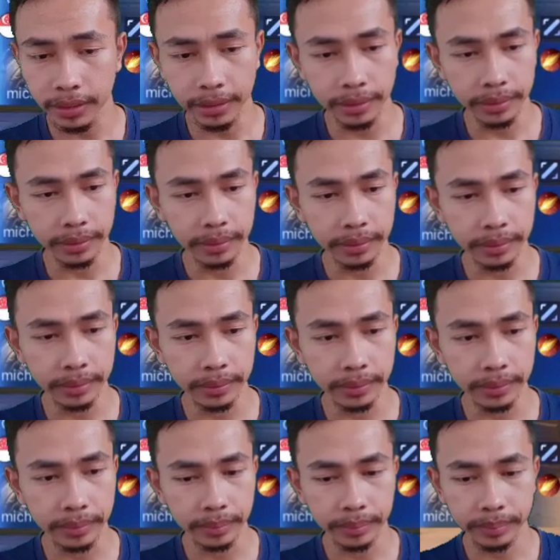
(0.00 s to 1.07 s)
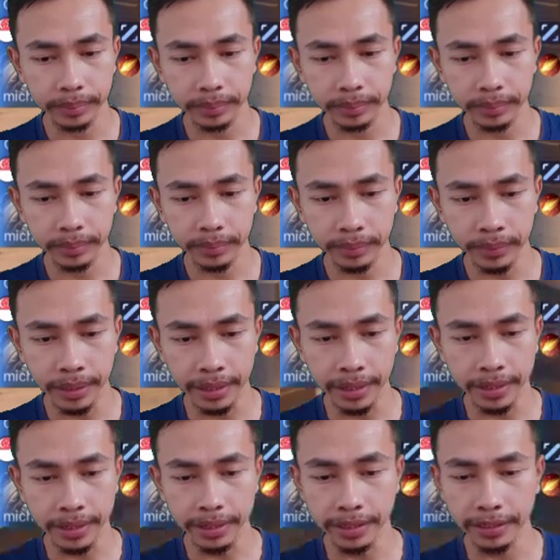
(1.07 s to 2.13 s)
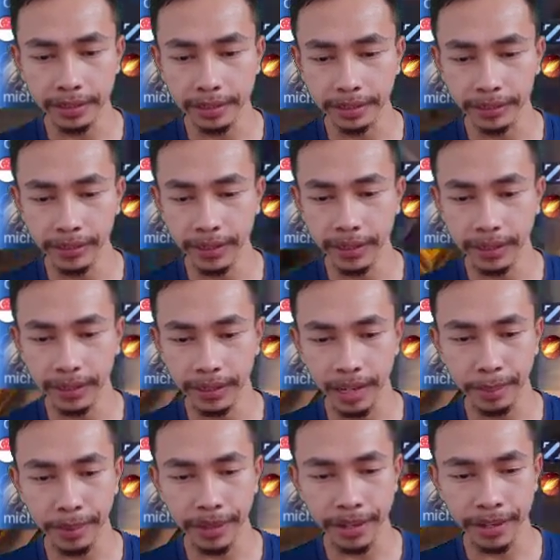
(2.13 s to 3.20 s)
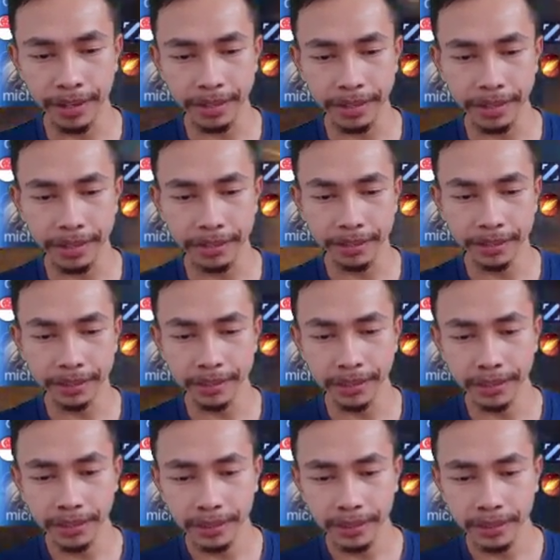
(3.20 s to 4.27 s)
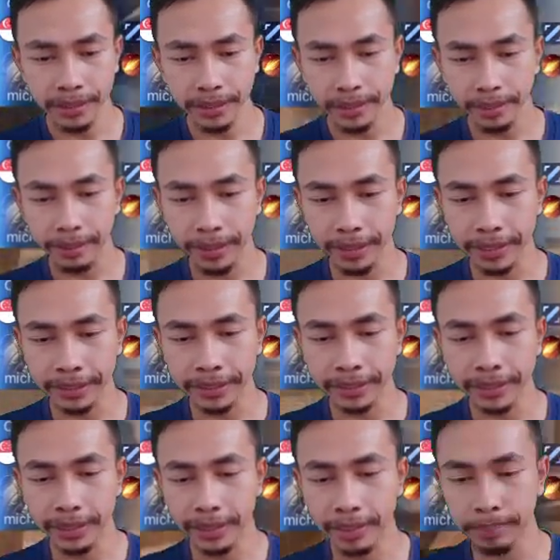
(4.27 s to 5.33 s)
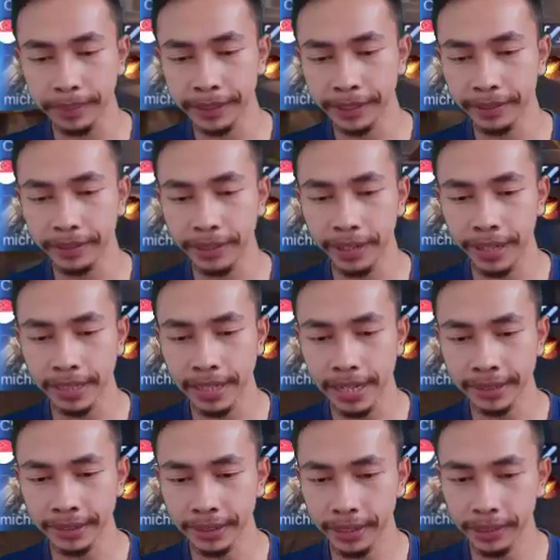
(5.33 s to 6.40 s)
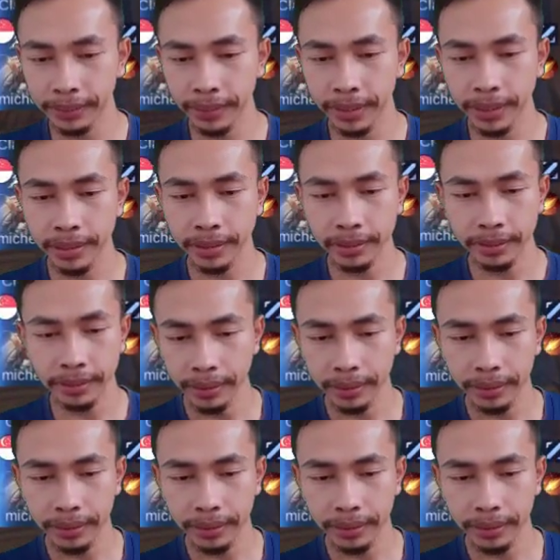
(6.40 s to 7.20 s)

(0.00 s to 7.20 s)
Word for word: Clean. Nah, ini clean nih. Oke, kakak pakai clean ya. Ini pakai senjata pistol nih, kayaknya asik gitu ya.